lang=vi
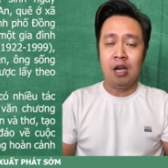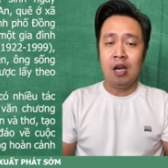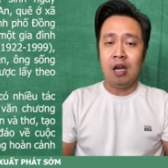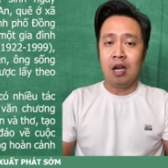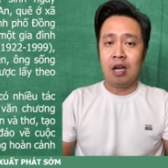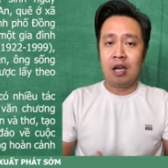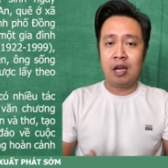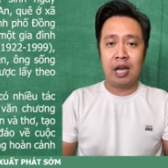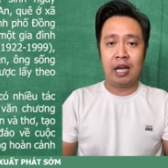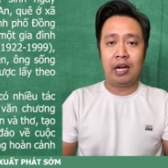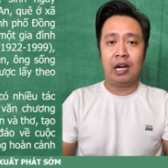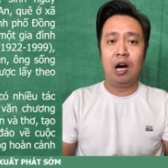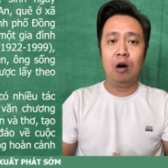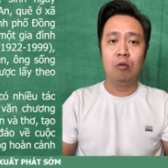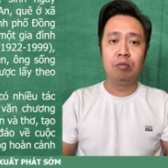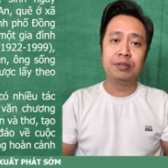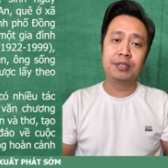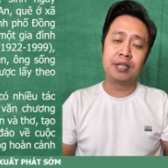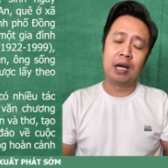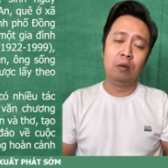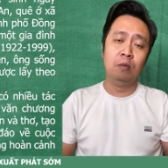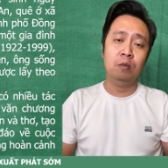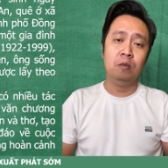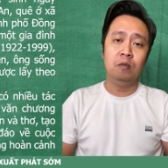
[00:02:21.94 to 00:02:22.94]
Hiện ông
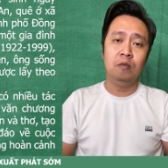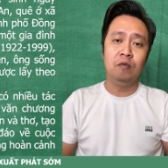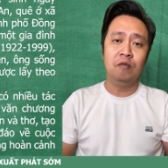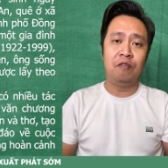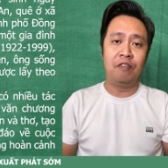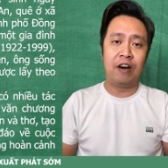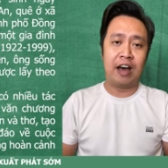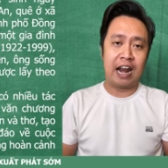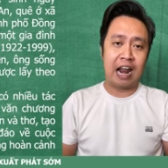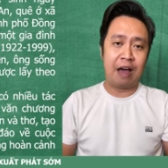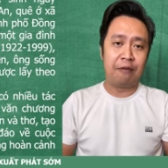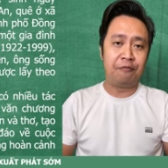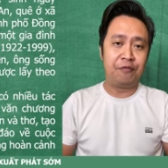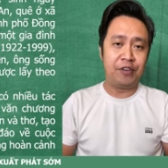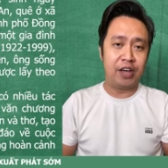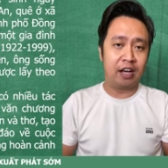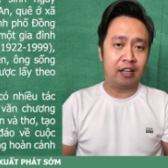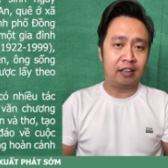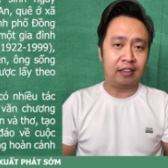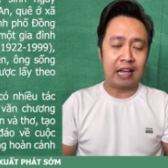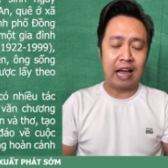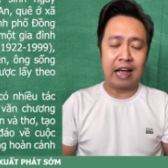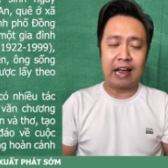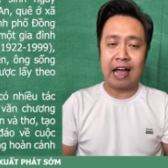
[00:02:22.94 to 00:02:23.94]
sống và làm việc
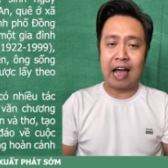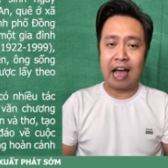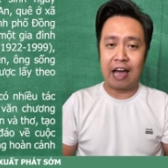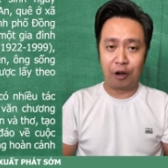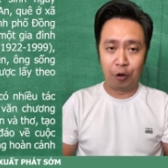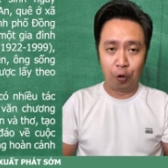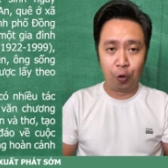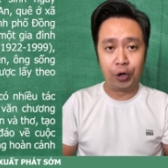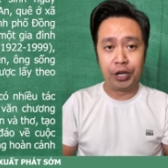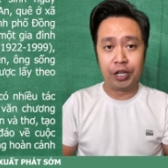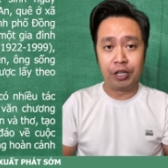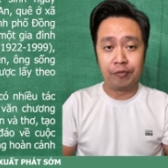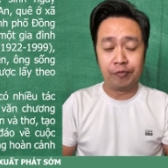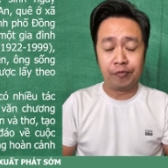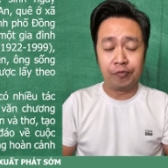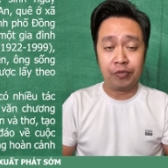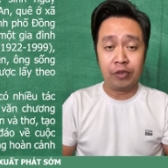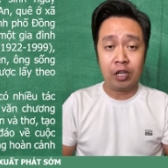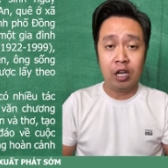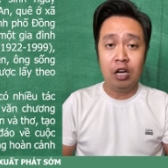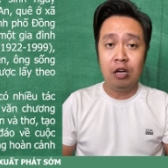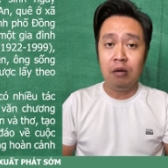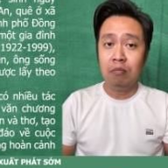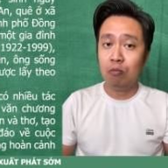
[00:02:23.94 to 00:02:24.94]
tại Hà Nội.
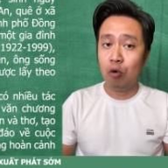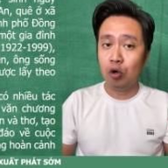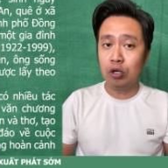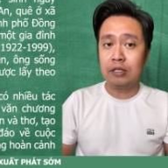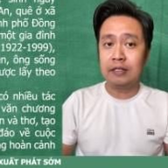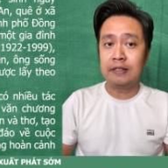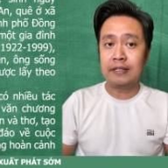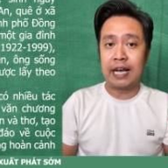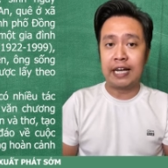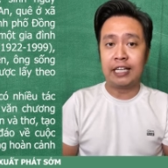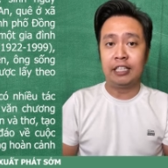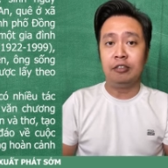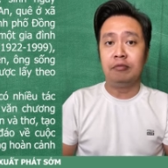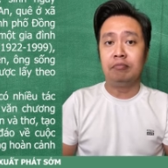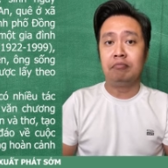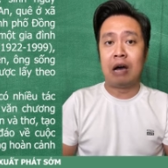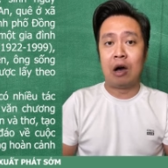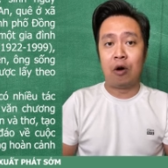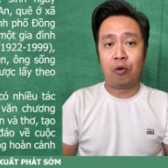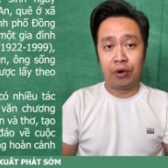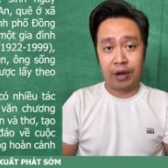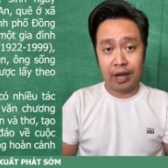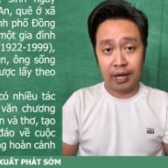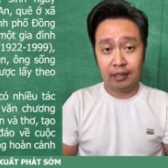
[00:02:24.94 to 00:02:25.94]
Bút danh
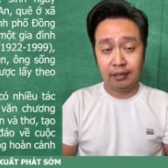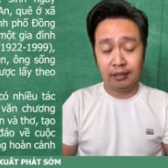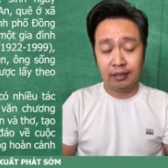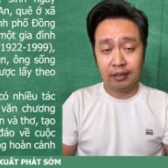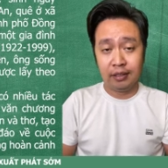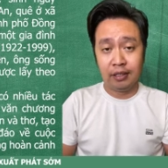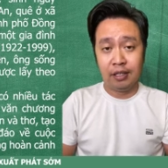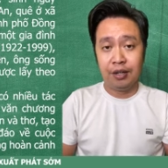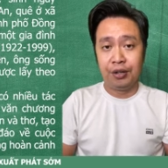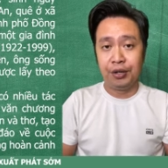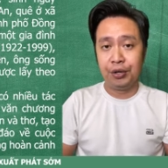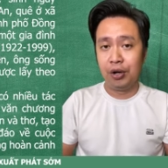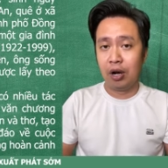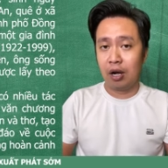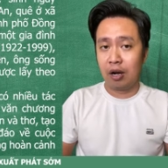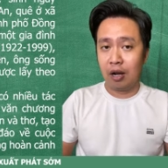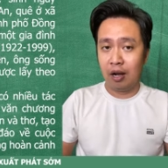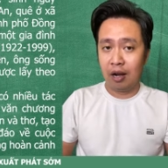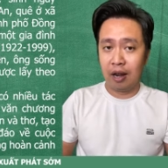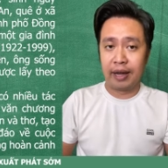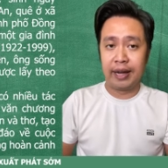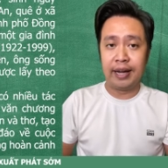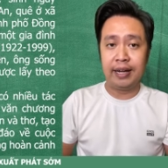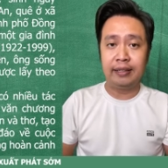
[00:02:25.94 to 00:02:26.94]
Bảo Ninh được
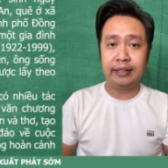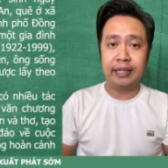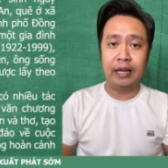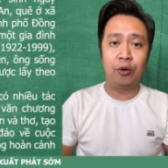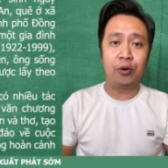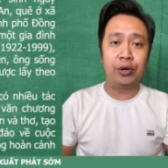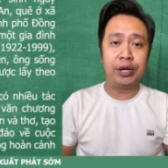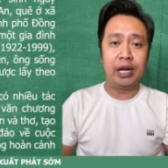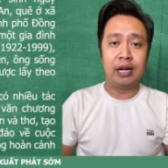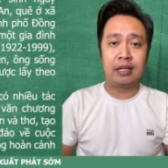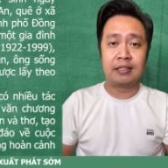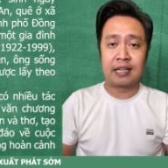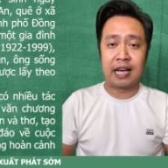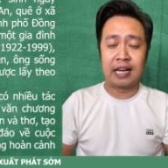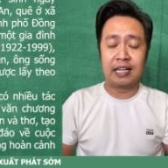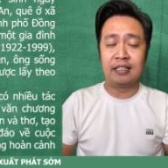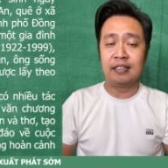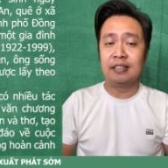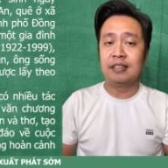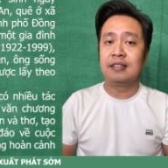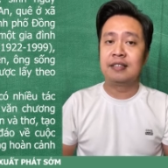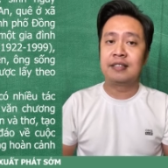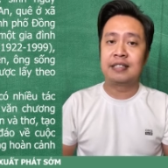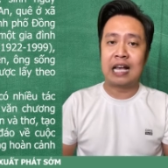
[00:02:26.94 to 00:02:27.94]
lấy theo địa danh
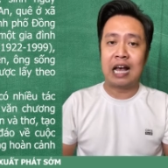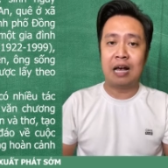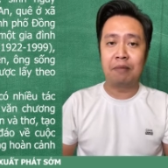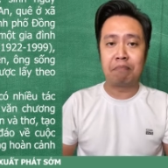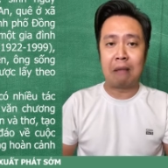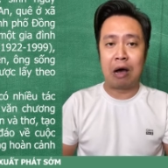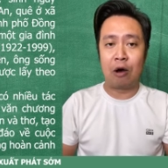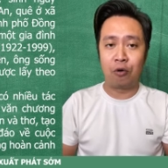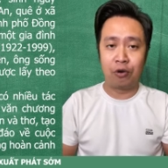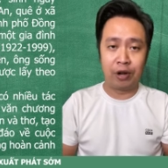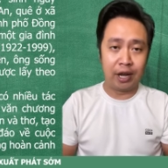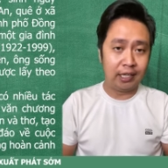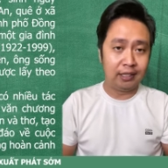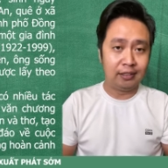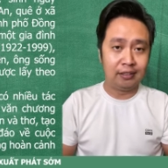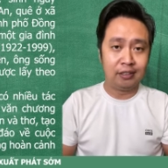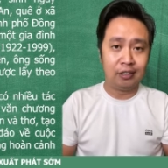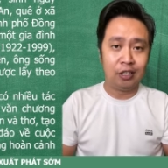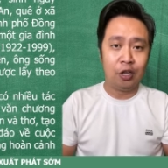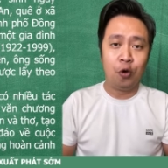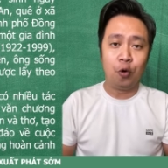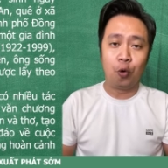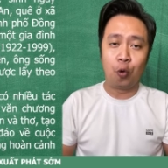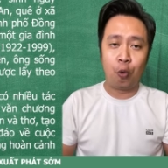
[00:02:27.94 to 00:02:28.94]
xã Bảo Ninh,
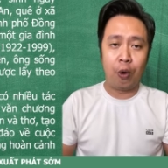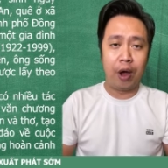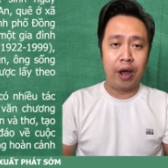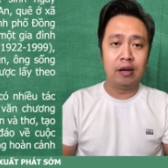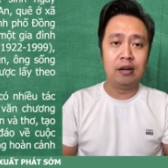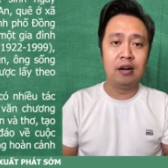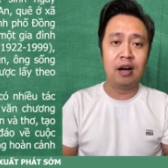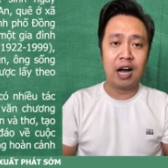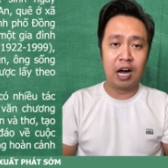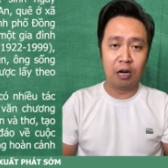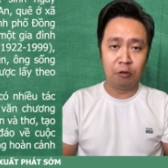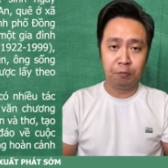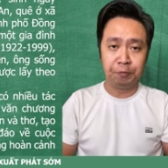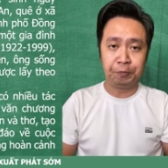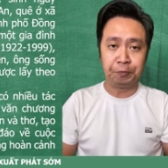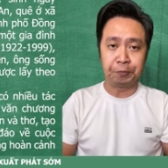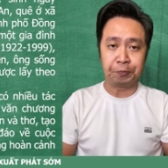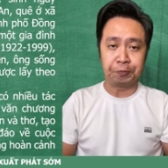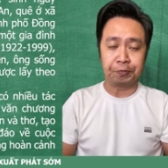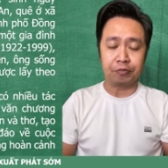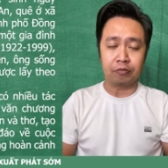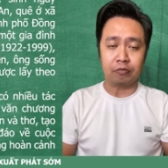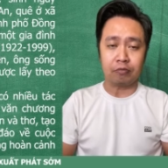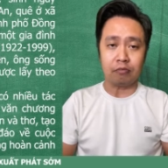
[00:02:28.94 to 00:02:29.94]
quê hương ông.
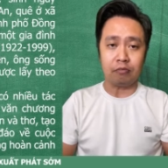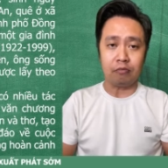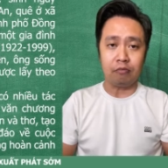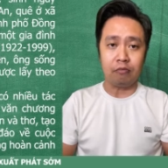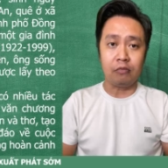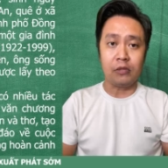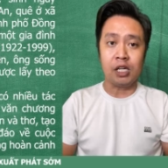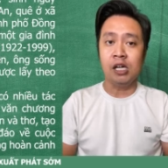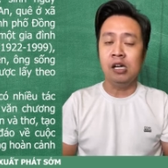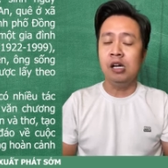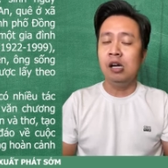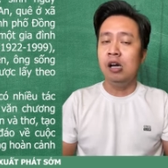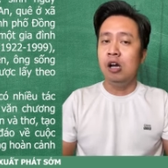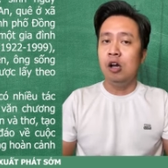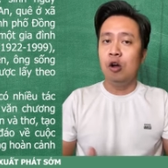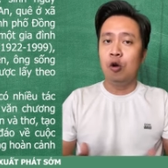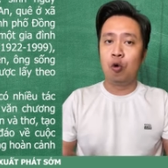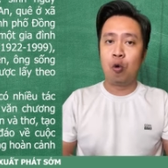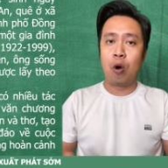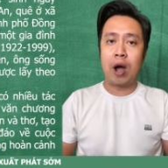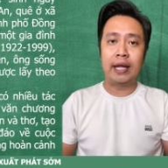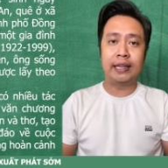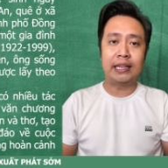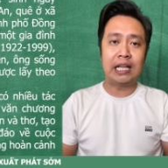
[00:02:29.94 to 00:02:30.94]

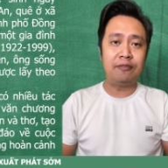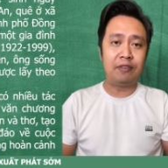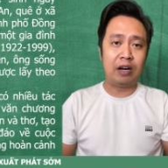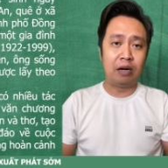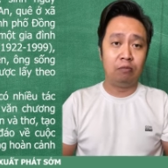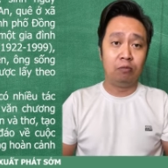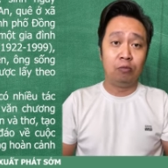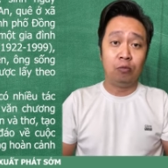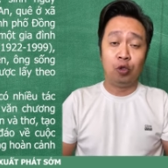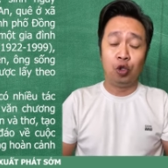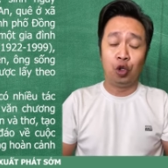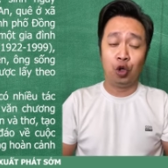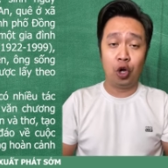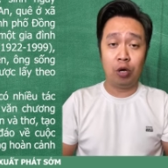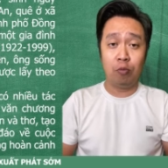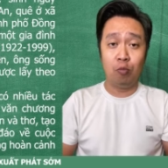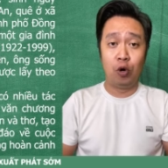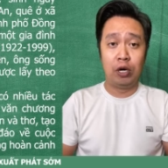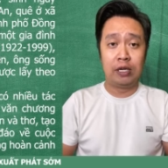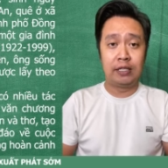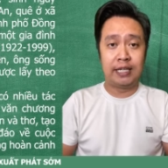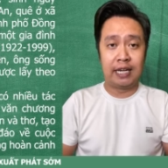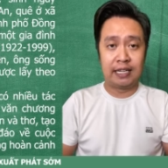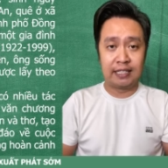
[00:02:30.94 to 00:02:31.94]
Ngoài tác phẩm Nỗi
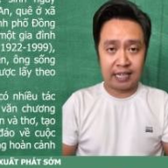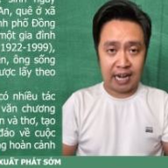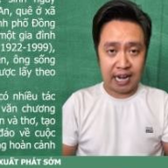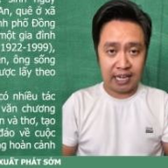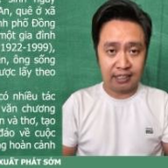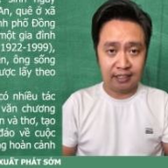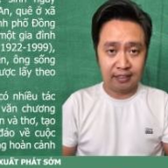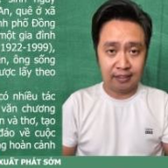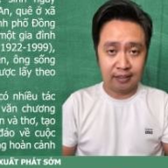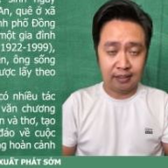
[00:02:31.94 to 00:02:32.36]
buồn chiến tranh